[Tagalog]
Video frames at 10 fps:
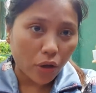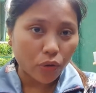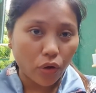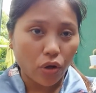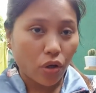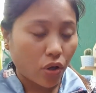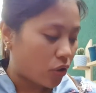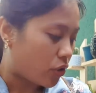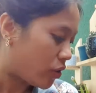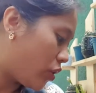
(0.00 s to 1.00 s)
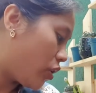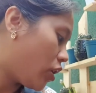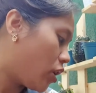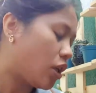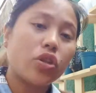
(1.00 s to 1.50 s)
ano,
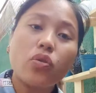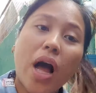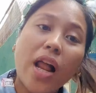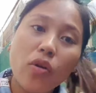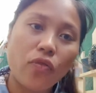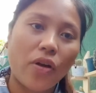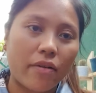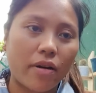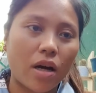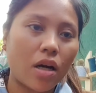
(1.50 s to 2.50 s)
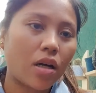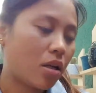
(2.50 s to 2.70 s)
yung aloe vera.